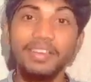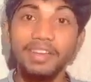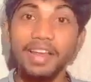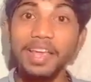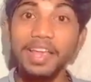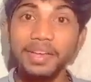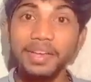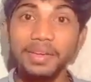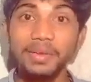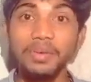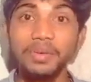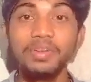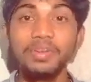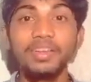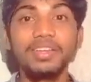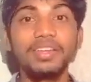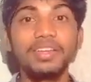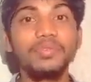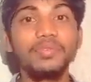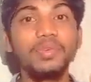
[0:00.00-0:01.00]
लाइक करो
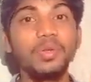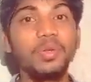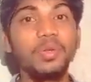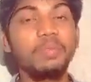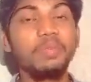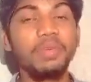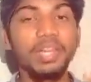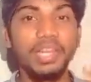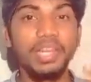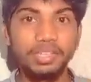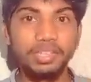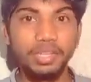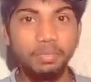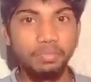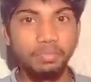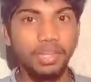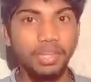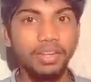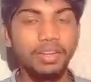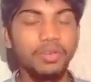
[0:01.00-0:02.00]
वीडियो पर लास्ट
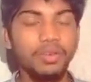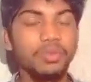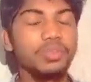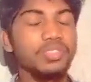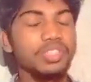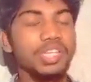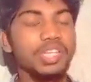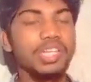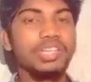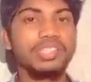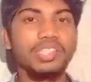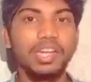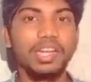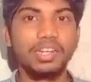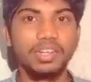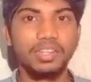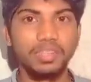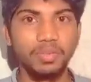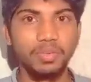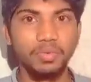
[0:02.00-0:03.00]
तक बने रहो चलिए
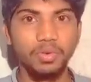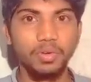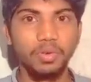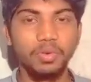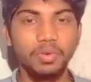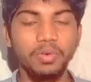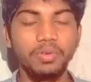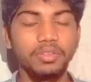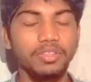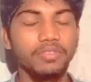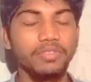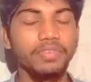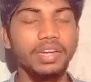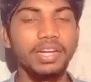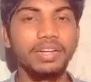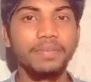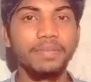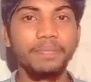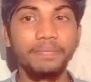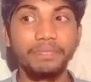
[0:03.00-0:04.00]
स्टार्ट करते हैं वीडियो को तो
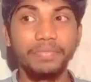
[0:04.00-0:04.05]
फ्रेंड्स